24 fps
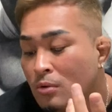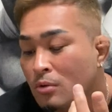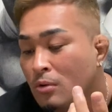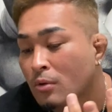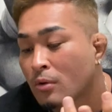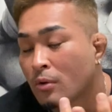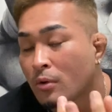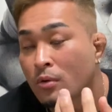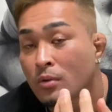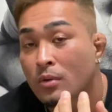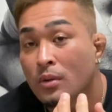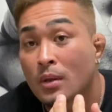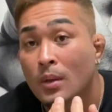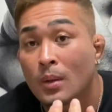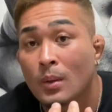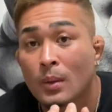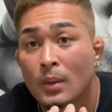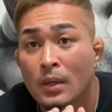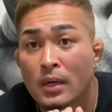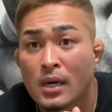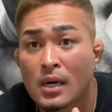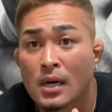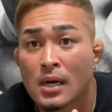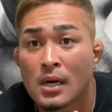ド力っていう
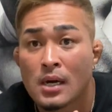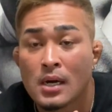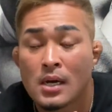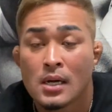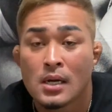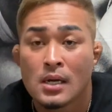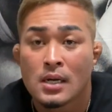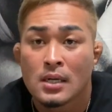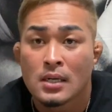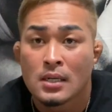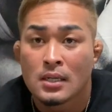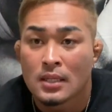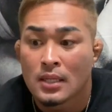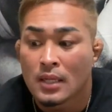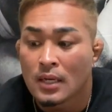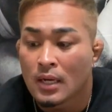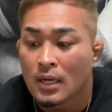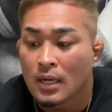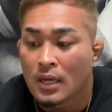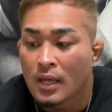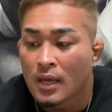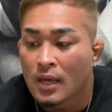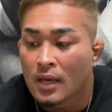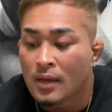か、なんか
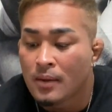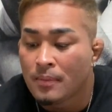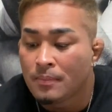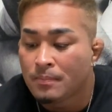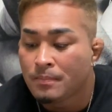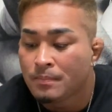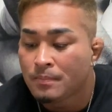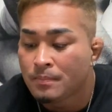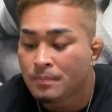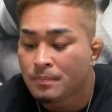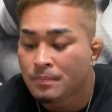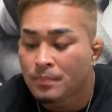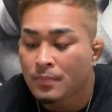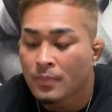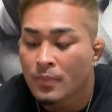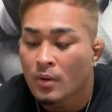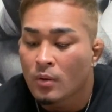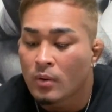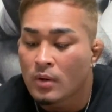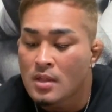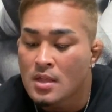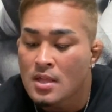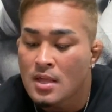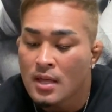ね、こ
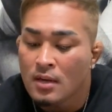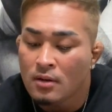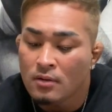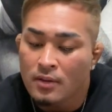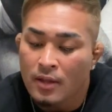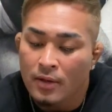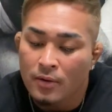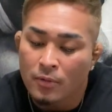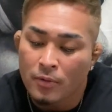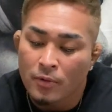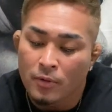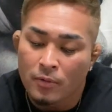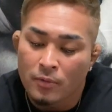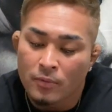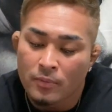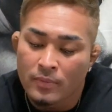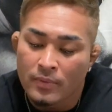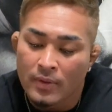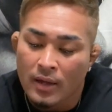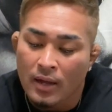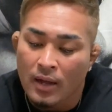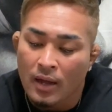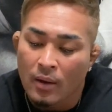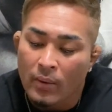れジェルなのよ、
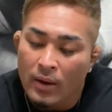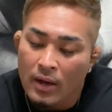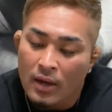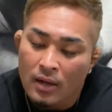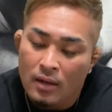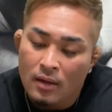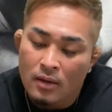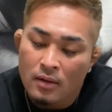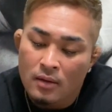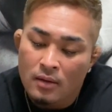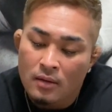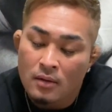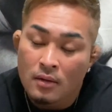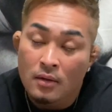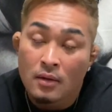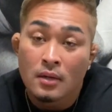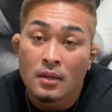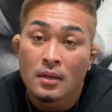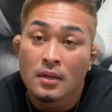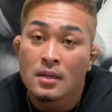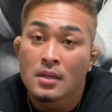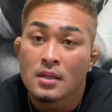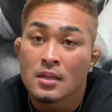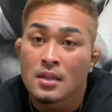中は。
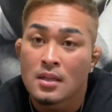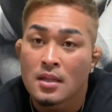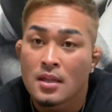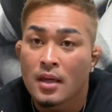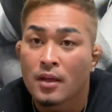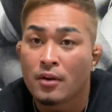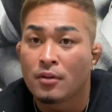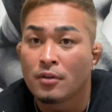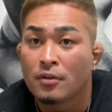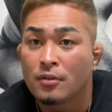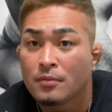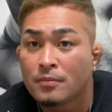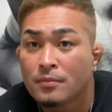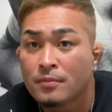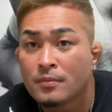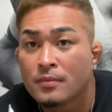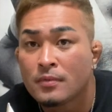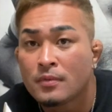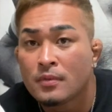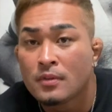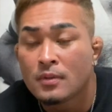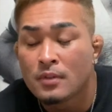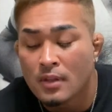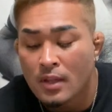ジェル。
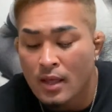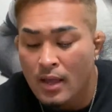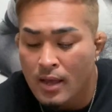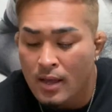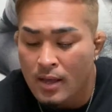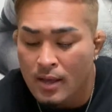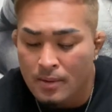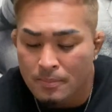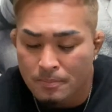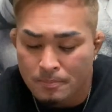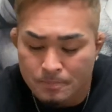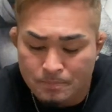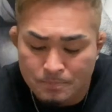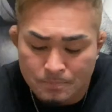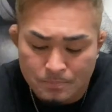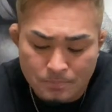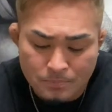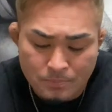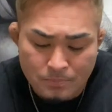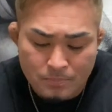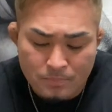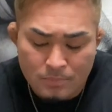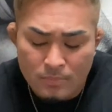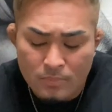で、
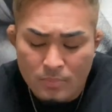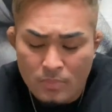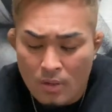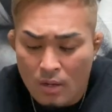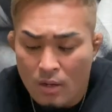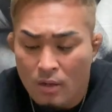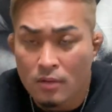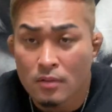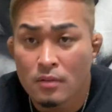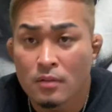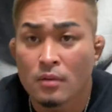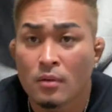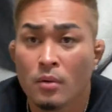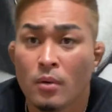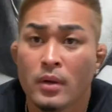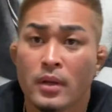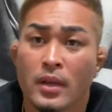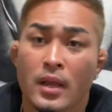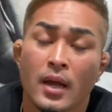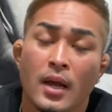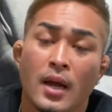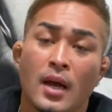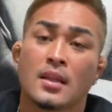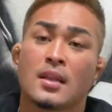すごい
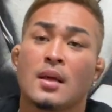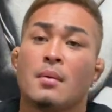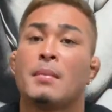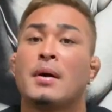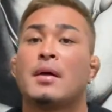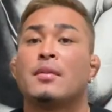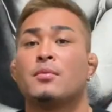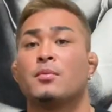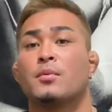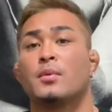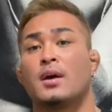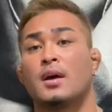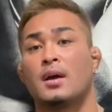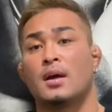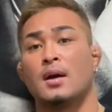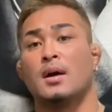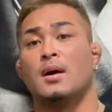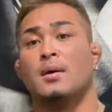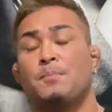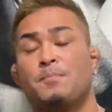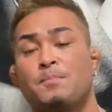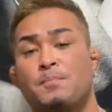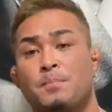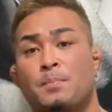ね、固まるの、なんか。
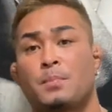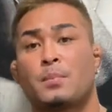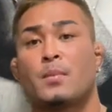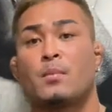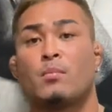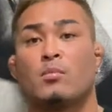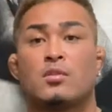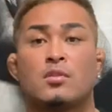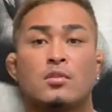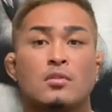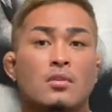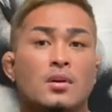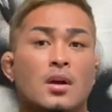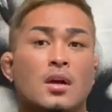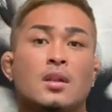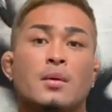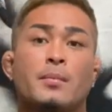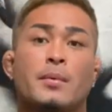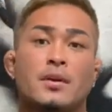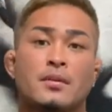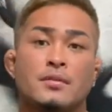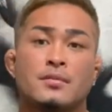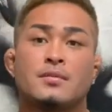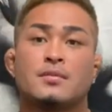もうすぐ固
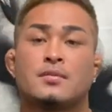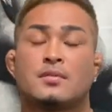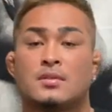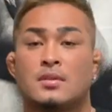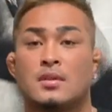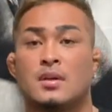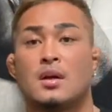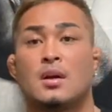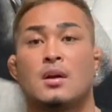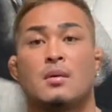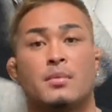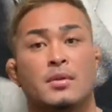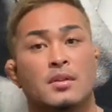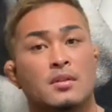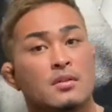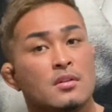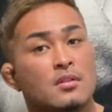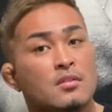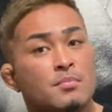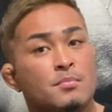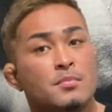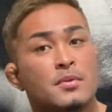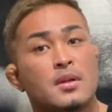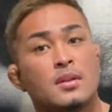まる。だから別に
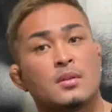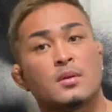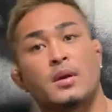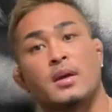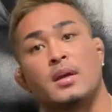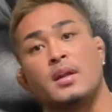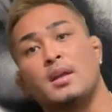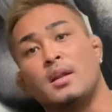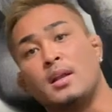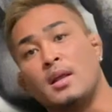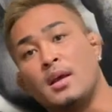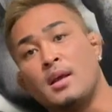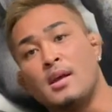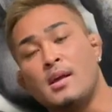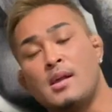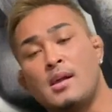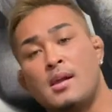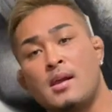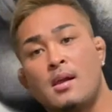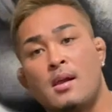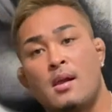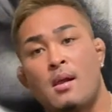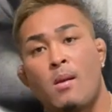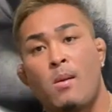スプレーとかいらない。
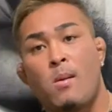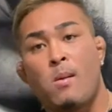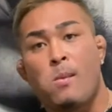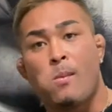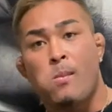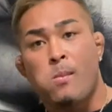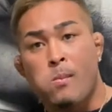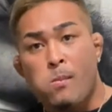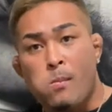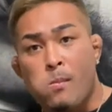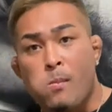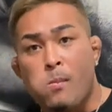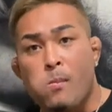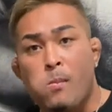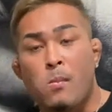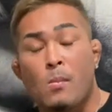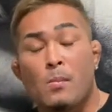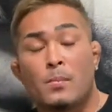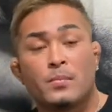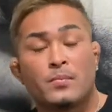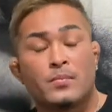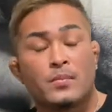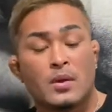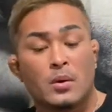うん。
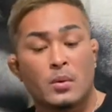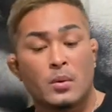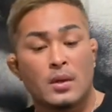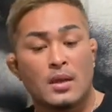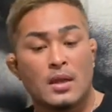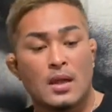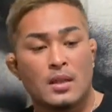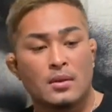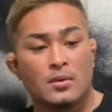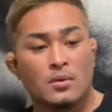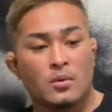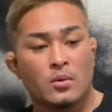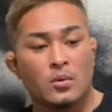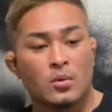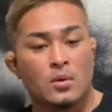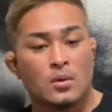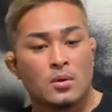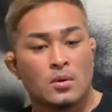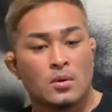で、俺があの、